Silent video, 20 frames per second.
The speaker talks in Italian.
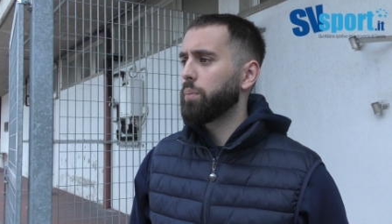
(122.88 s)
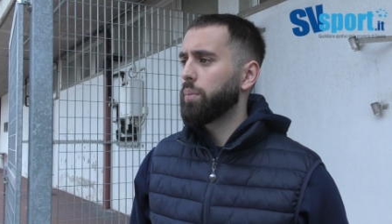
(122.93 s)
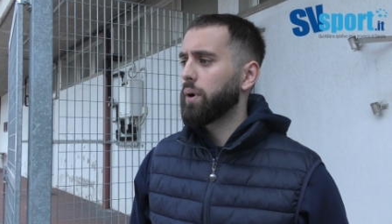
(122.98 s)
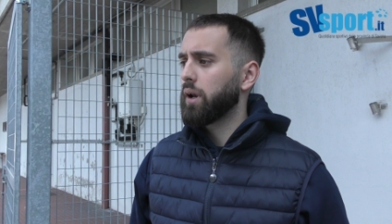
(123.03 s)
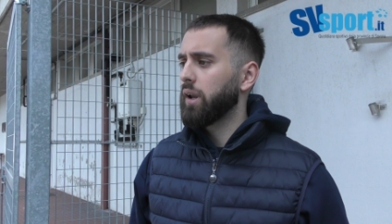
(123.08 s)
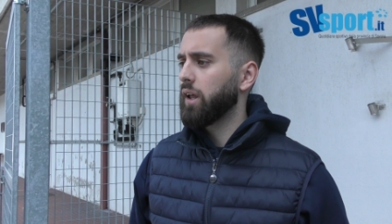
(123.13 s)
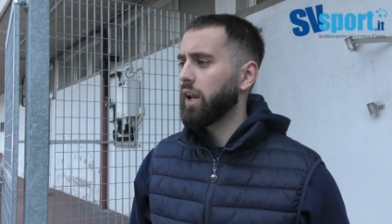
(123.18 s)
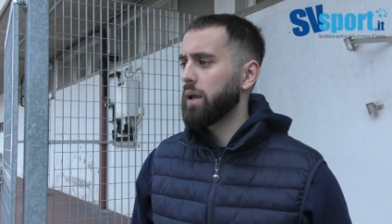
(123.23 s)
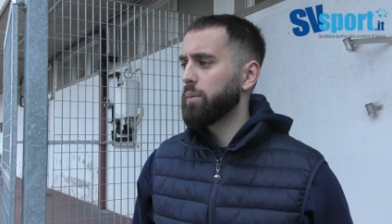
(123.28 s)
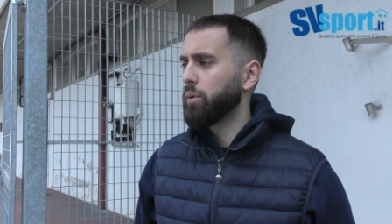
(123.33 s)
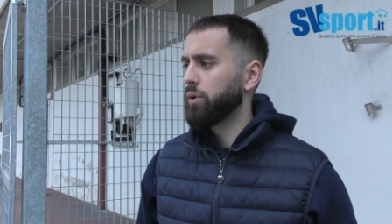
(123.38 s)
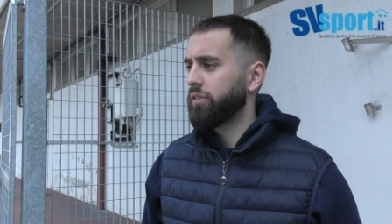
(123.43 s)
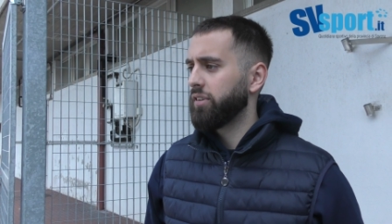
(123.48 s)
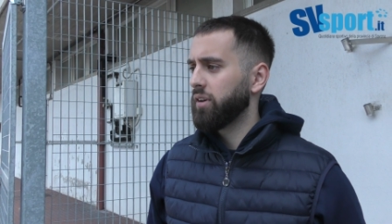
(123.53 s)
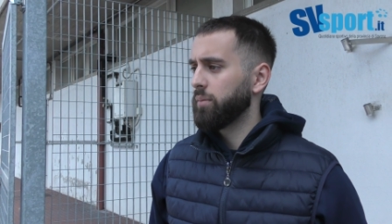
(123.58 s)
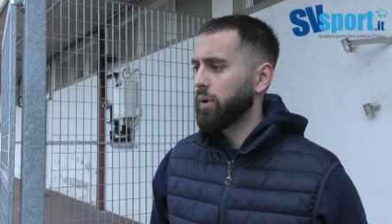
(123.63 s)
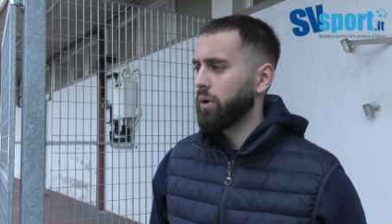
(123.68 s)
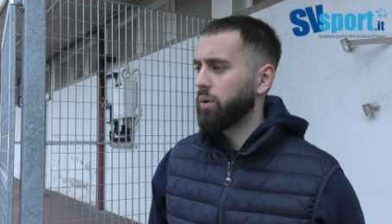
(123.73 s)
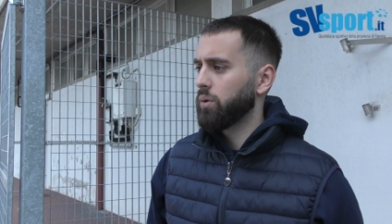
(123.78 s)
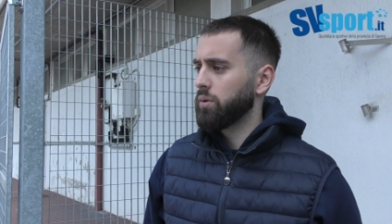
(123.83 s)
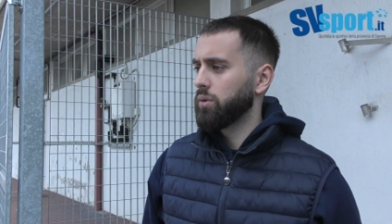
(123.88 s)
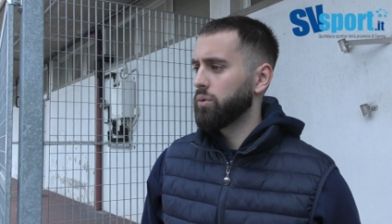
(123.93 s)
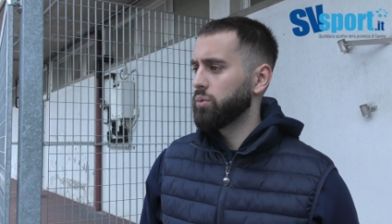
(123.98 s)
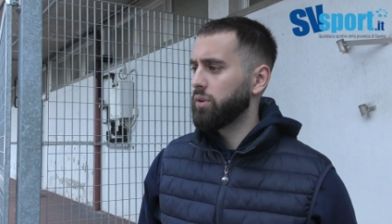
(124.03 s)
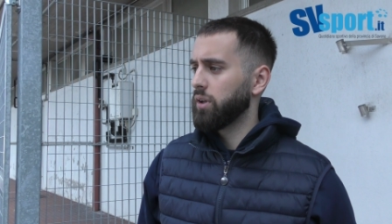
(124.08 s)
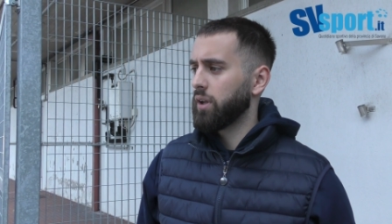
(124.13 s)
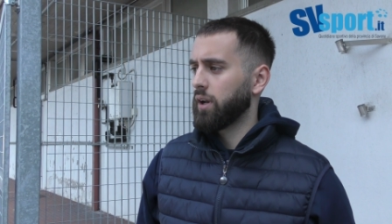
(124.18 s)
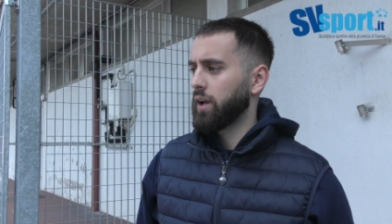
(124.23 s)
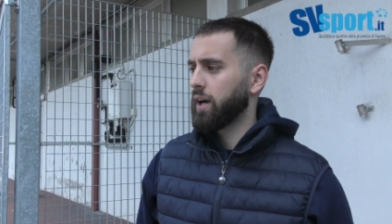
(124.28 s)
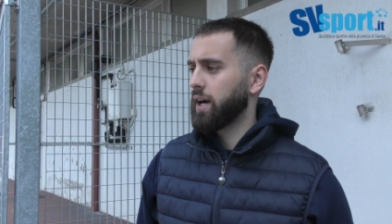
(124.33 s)
parleremo insieme con
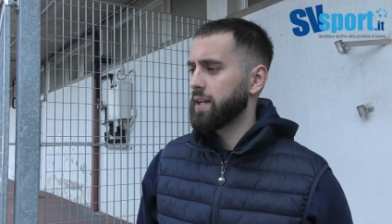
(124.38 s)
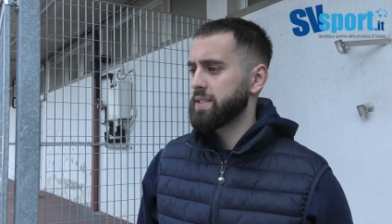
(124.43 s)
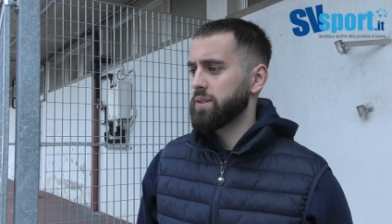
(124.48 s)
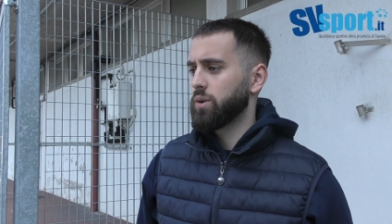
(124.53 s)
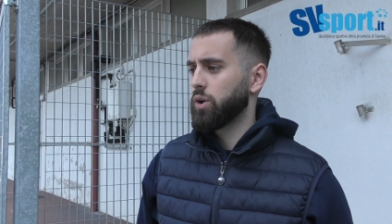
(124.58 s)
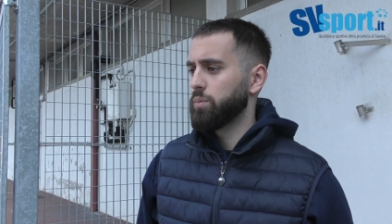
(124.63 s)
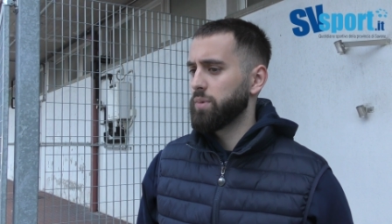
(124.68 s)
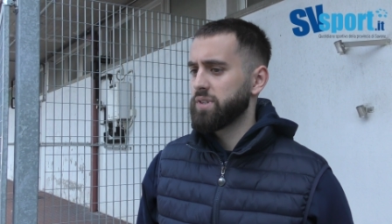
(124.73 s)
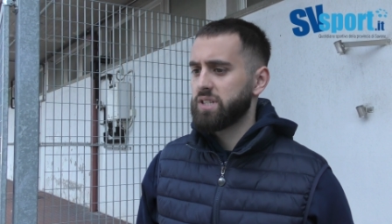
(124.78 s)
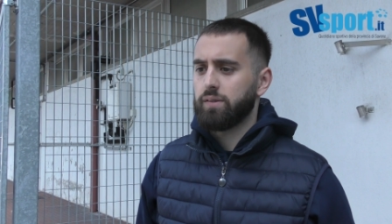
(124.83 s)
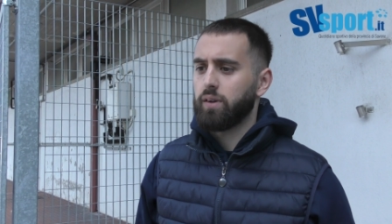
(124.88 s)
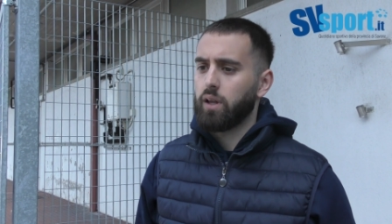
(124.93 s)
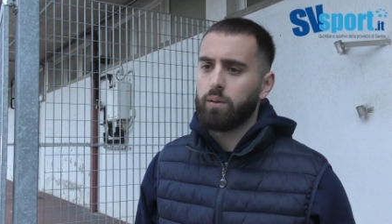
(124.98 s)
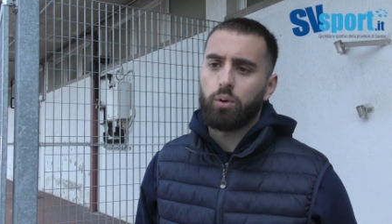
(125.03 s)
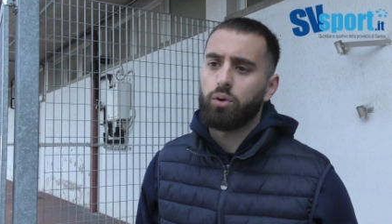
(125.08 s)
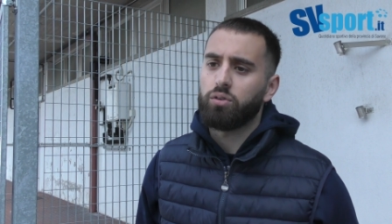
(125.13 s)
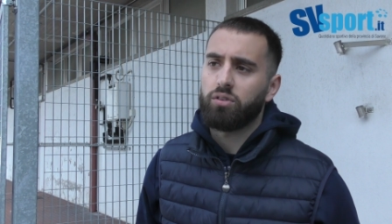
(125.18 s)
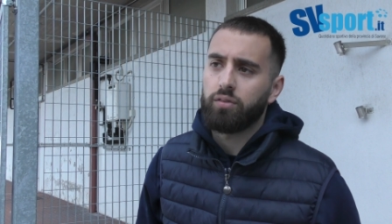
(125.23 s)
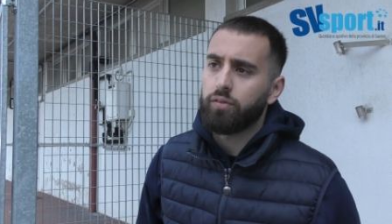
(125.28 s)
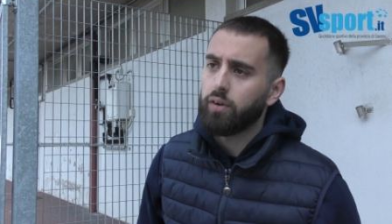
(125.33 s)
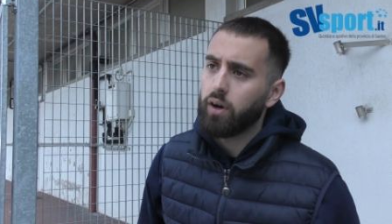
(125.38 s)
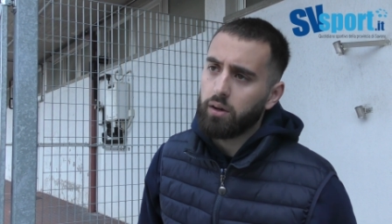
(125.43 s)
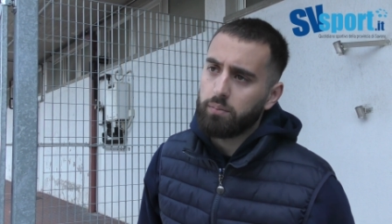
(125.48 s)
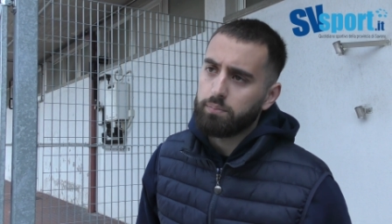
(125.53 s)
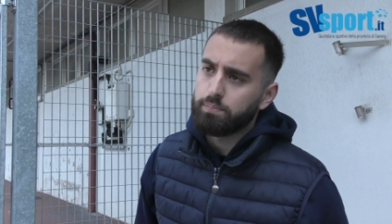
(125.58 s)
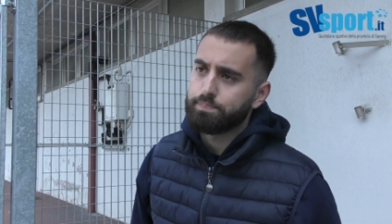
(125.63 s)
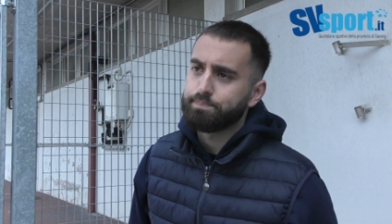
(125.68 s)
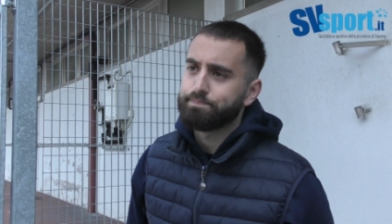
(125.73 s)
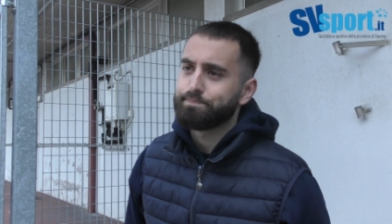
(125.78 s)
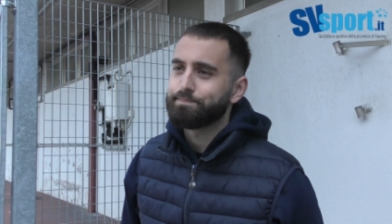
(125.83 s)
tutti i ragazzi, col mister vedremo cosa fare.
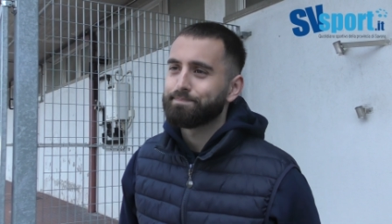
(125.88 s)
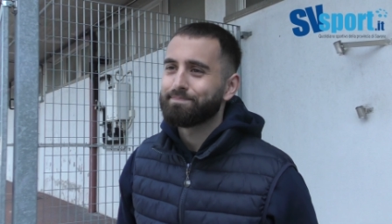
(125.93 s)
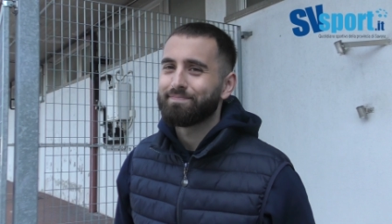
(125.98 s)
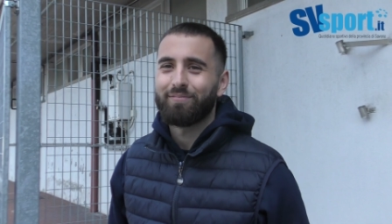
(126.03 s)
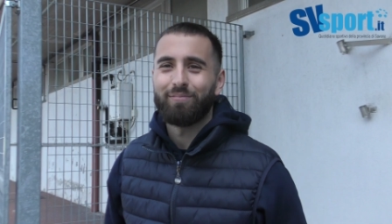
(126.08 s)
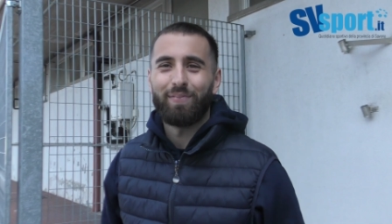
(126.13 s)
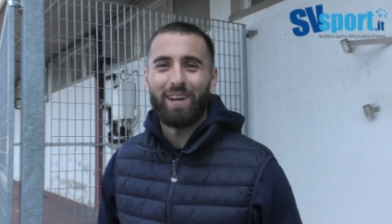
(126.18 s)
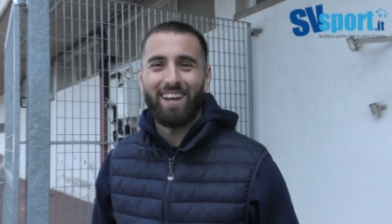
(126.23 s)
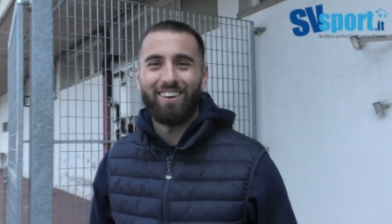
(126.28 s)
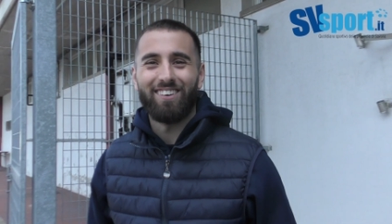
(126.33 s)
Grazie mille.